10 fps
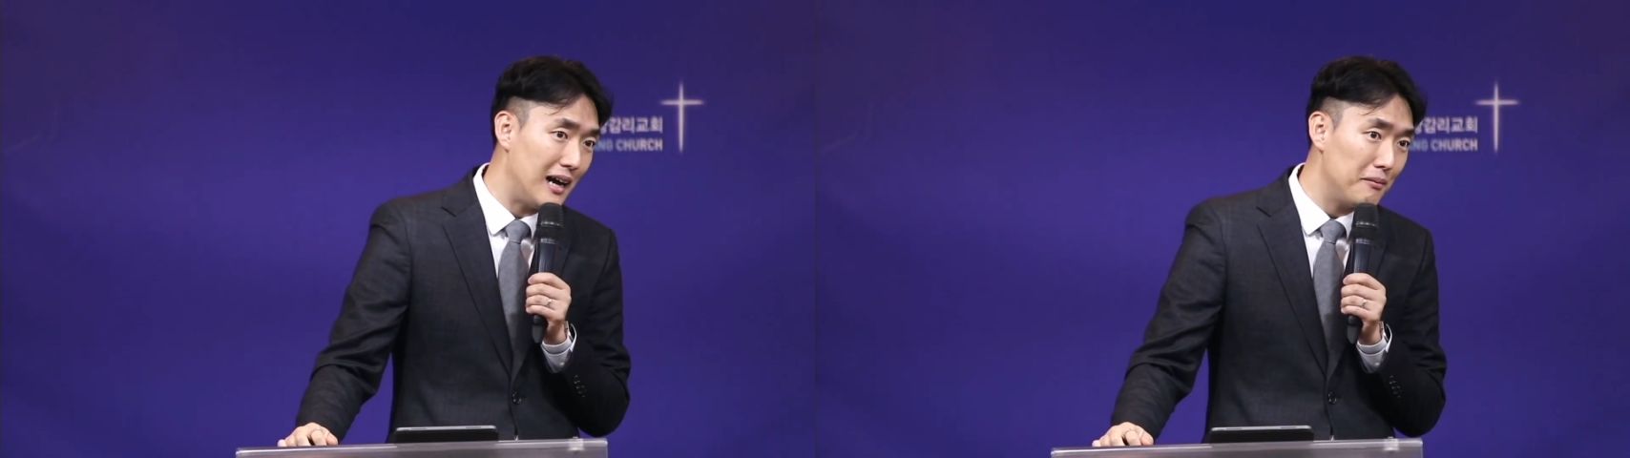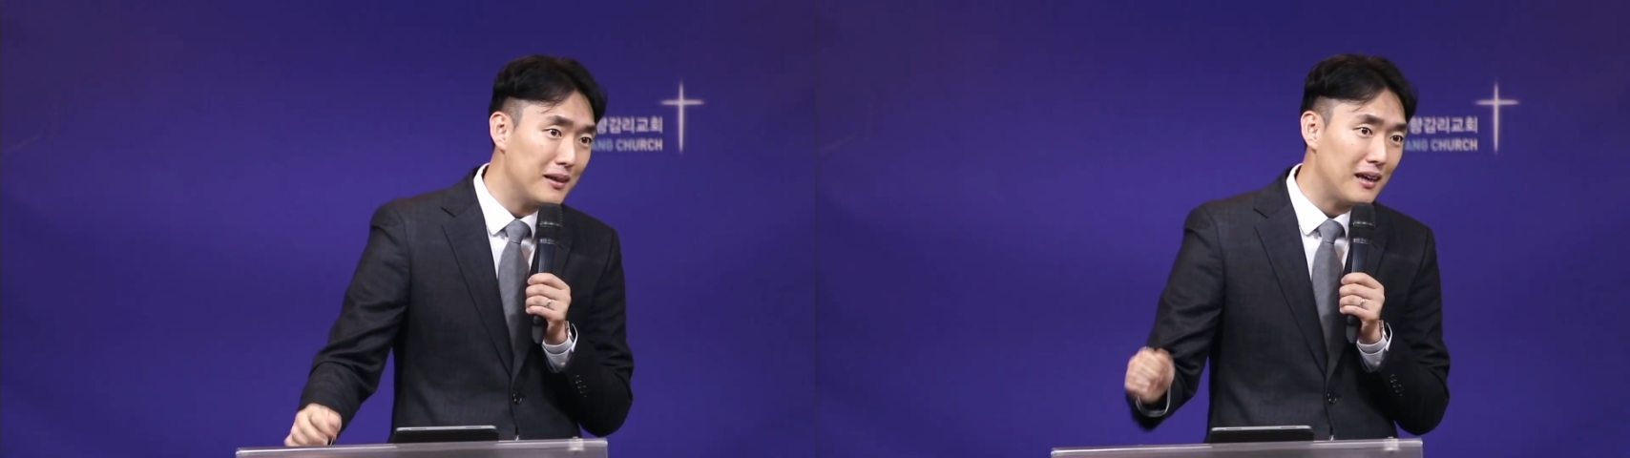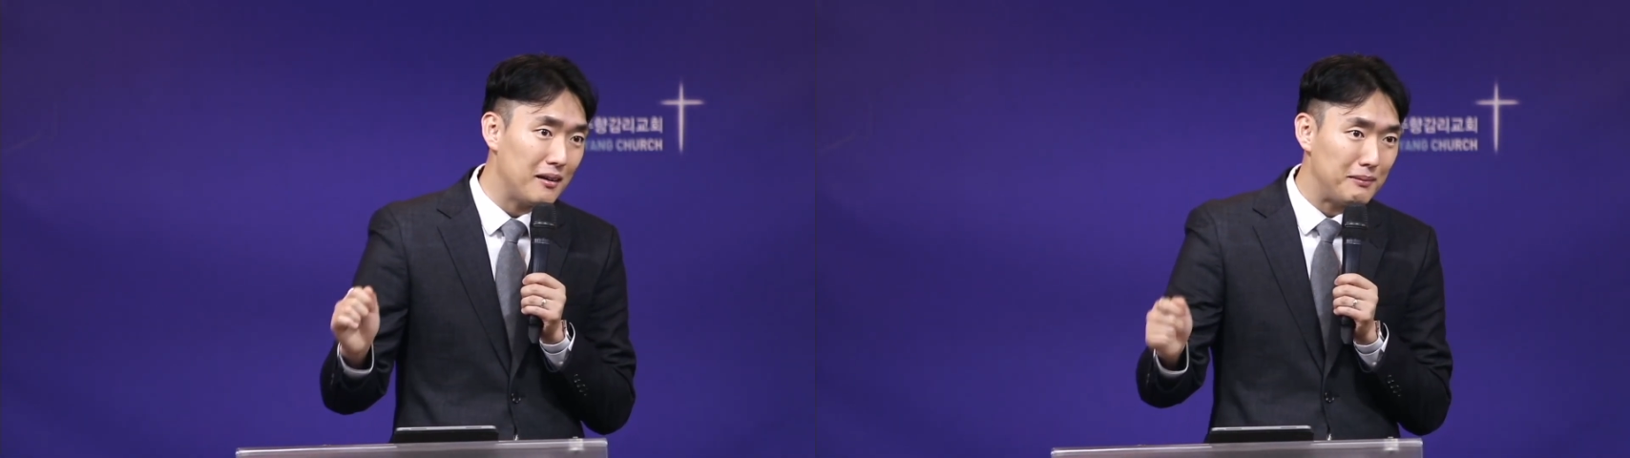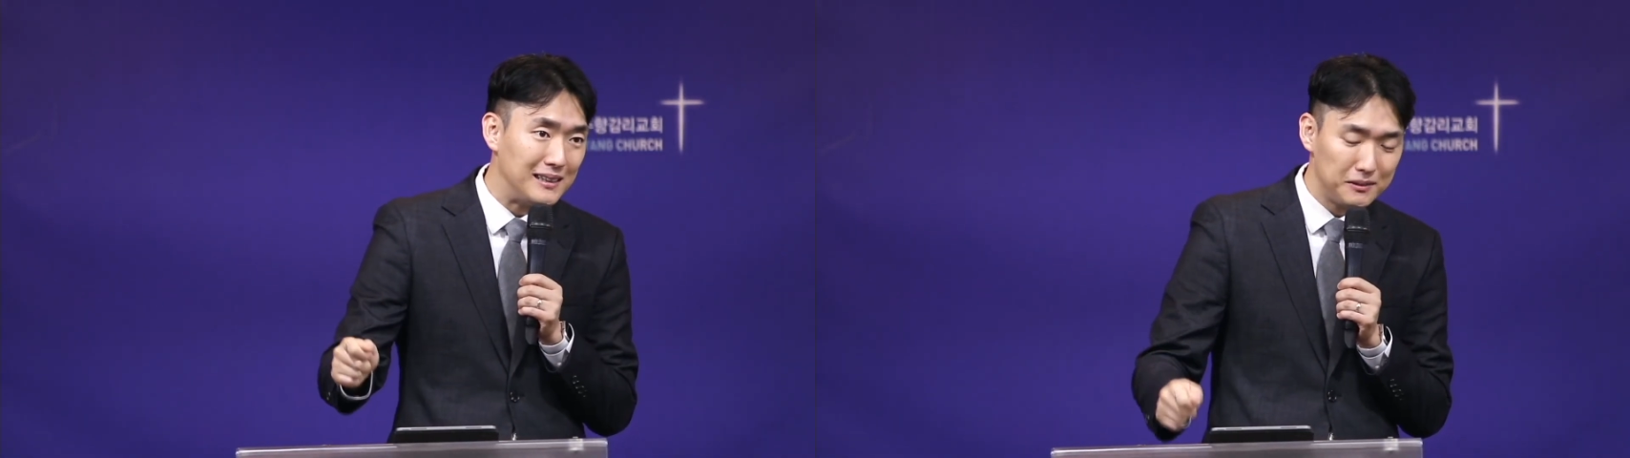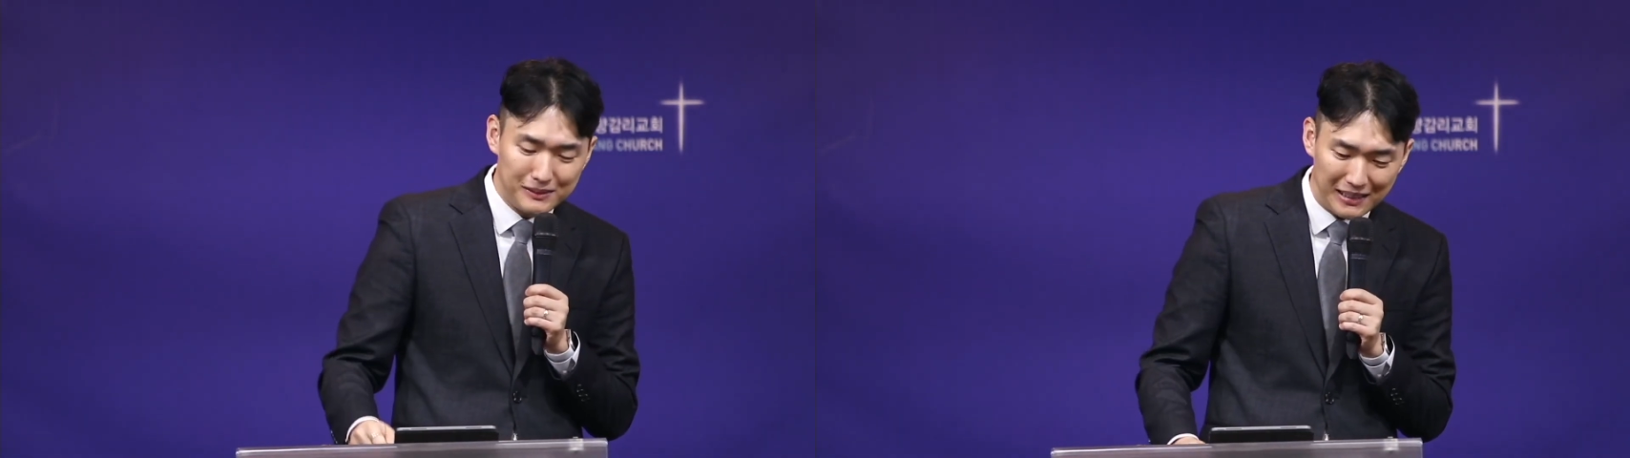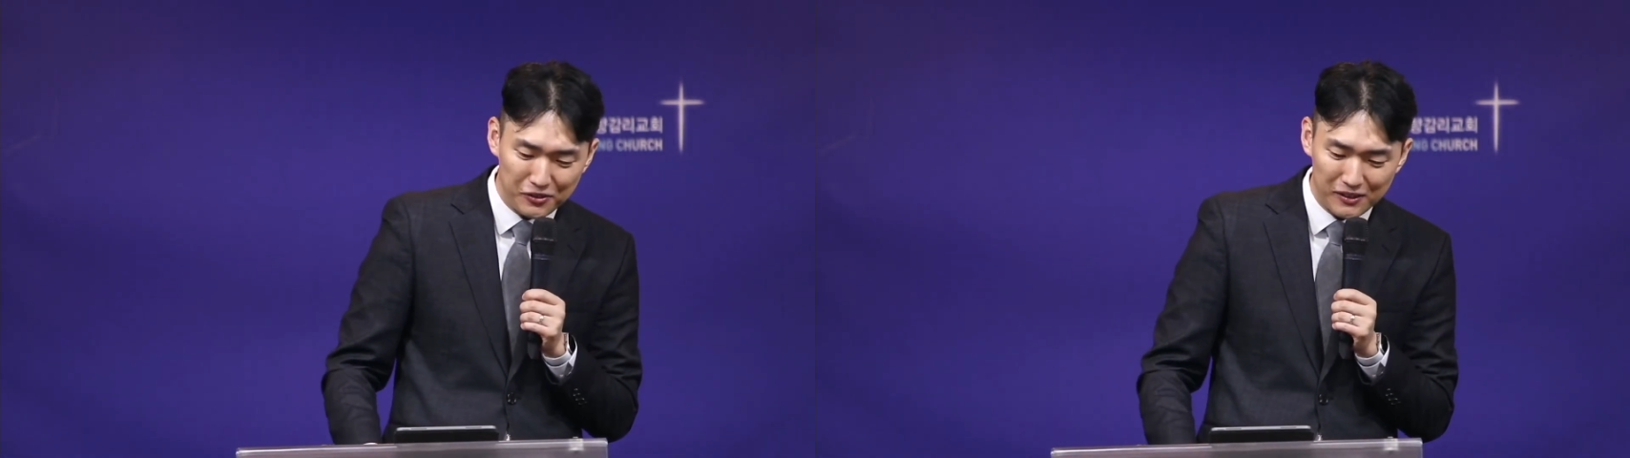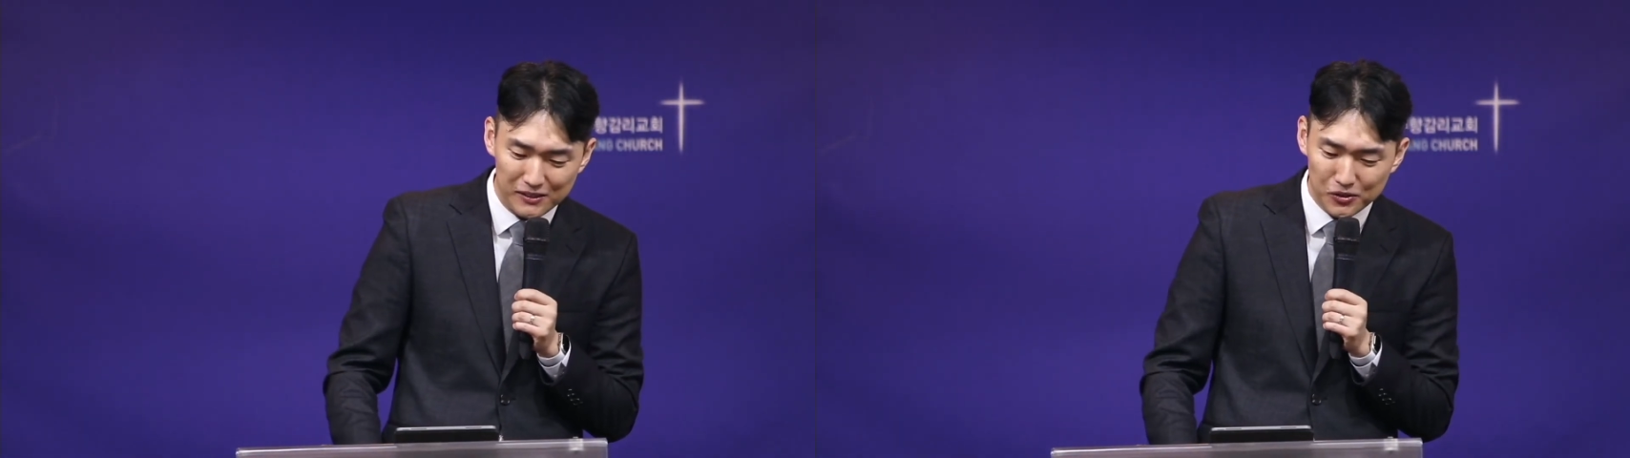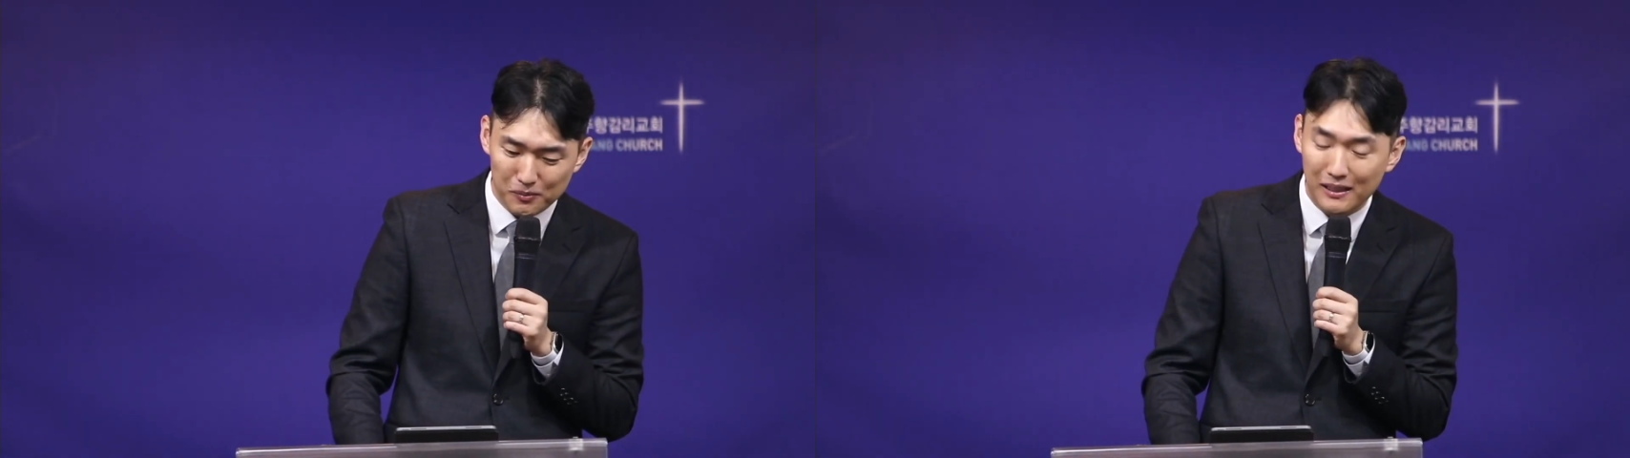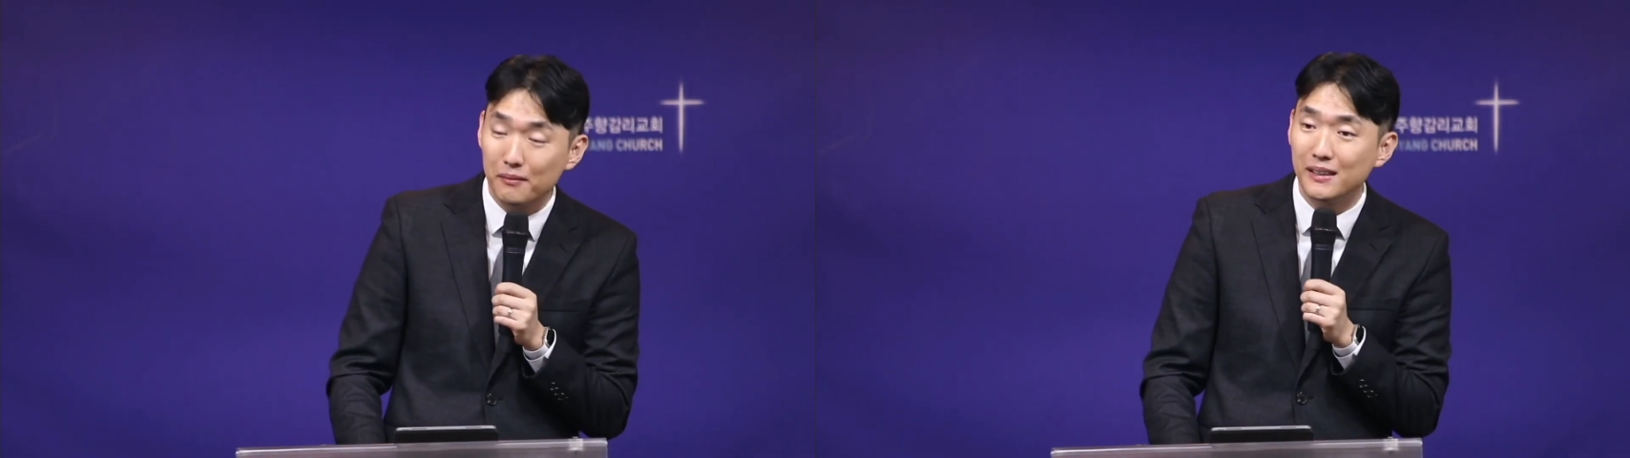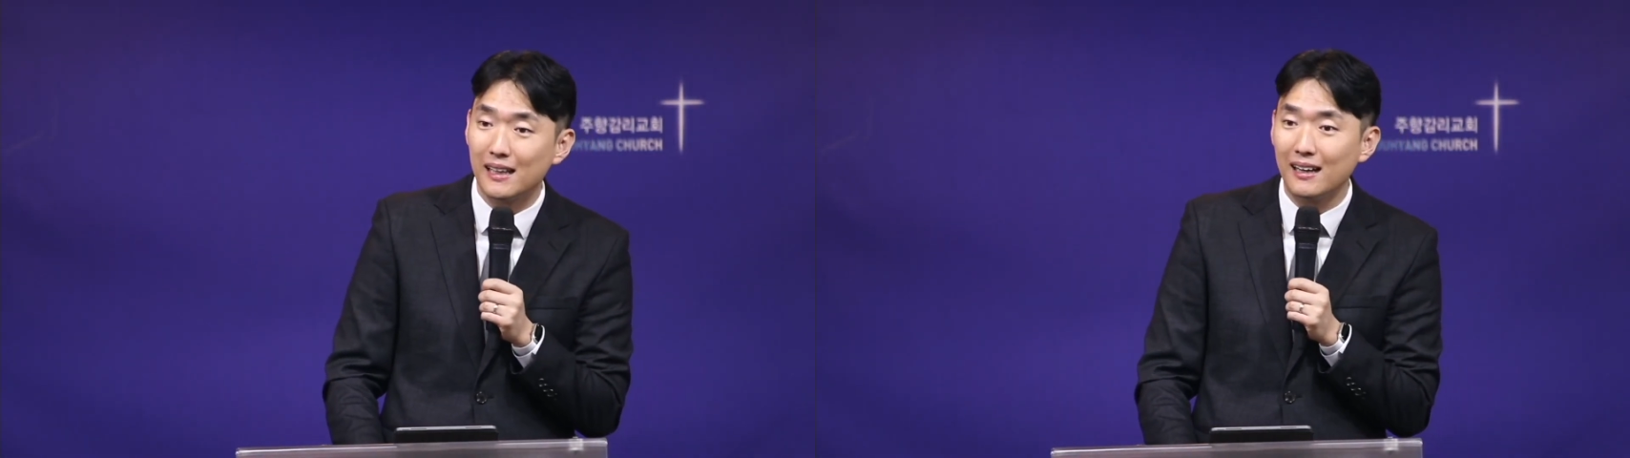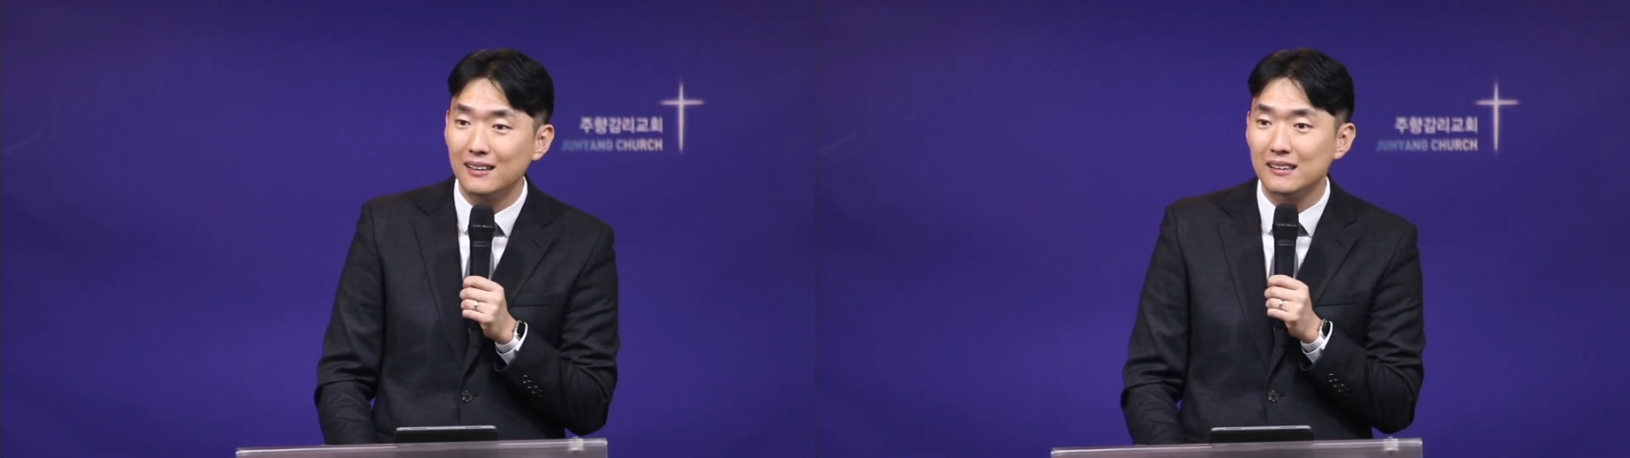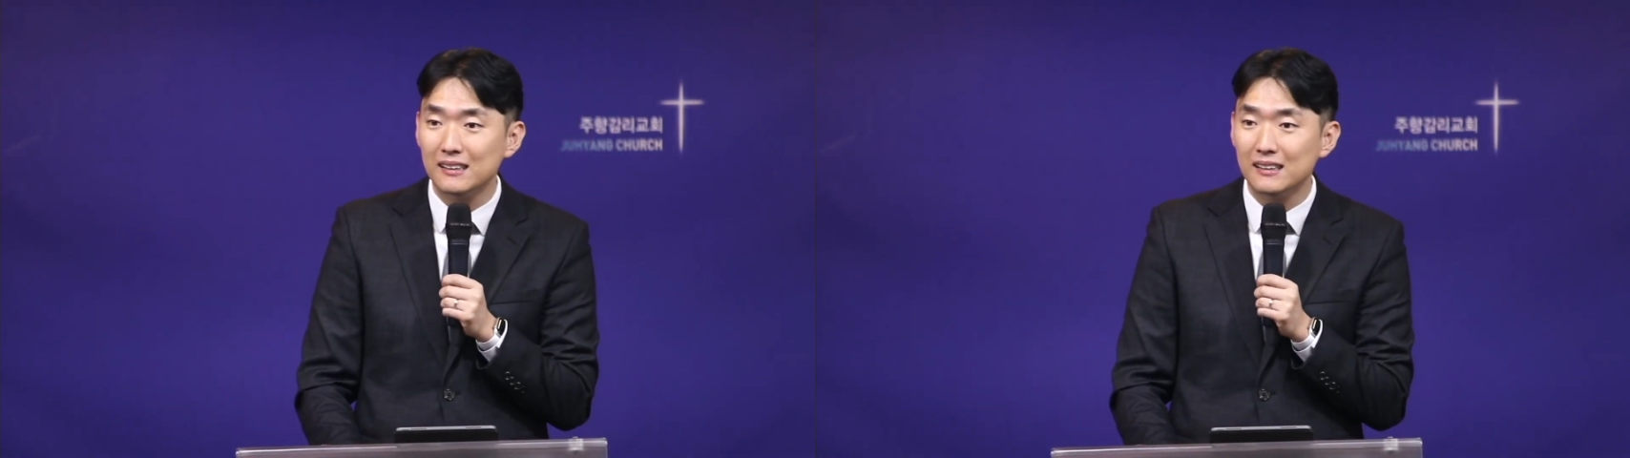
함께 말씀을 나누길 소망합니다.